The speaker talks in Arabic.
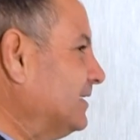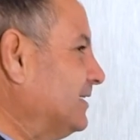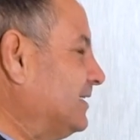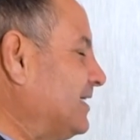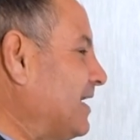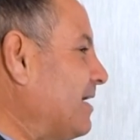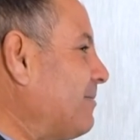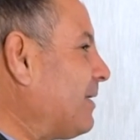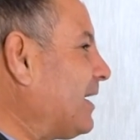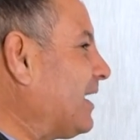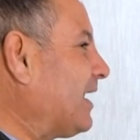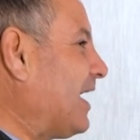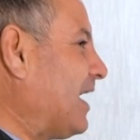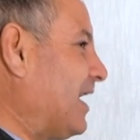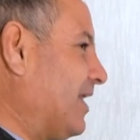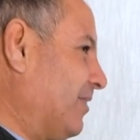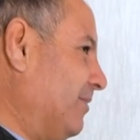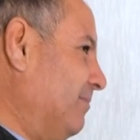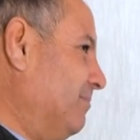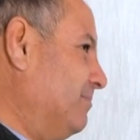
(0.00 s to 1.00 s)
الجامع
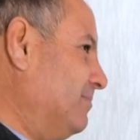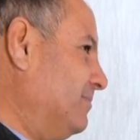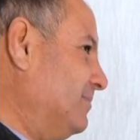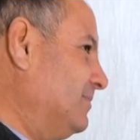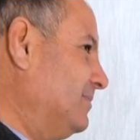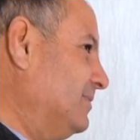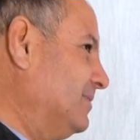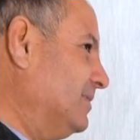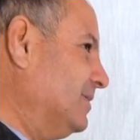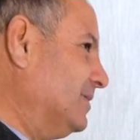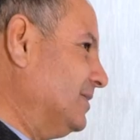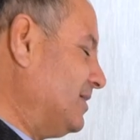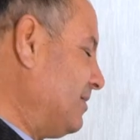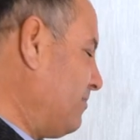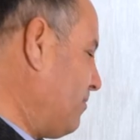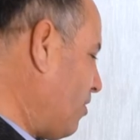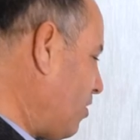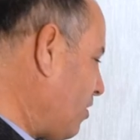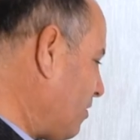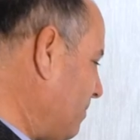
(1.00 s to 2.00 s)
الاعظم
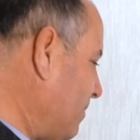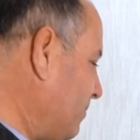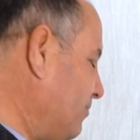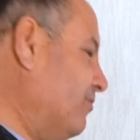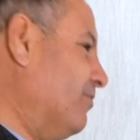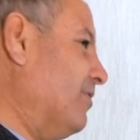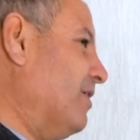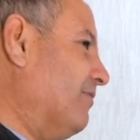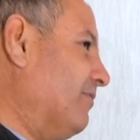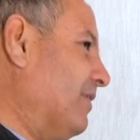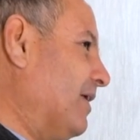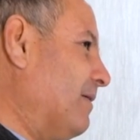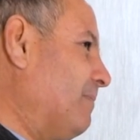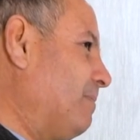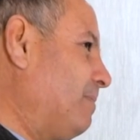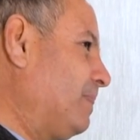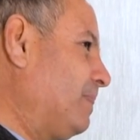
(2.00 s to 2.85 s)
جامع عقبه بن نافع